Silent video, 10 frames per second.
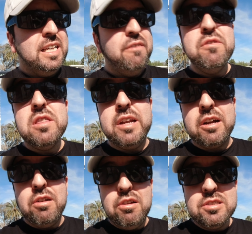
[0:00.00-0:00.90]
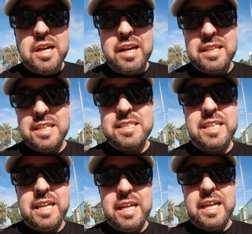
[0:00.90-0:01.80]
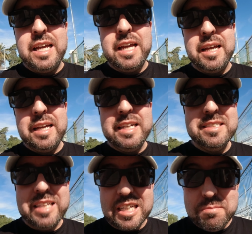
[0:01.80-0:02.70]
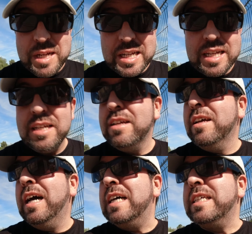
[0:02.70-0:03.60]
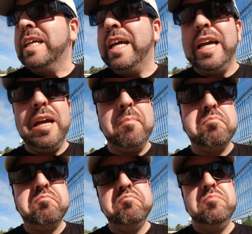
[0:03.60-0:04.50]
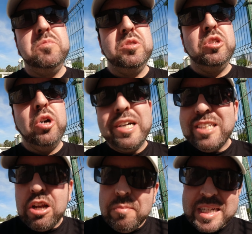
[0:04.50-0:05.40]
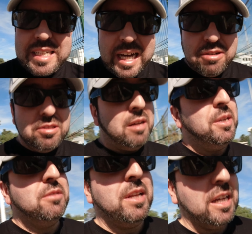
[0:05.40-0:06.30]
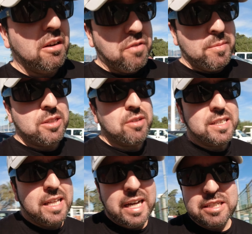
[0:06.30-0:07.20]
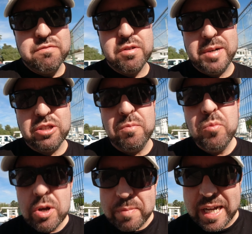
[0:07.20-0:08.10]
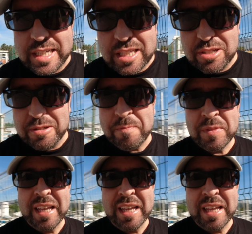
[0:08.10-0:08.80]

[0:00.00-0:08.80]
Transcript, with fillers: Y funciona con los carretes de Instax Mini. Así que no es de lo más caro, también es verdad que el formato que te da es un formato muy pequeñito.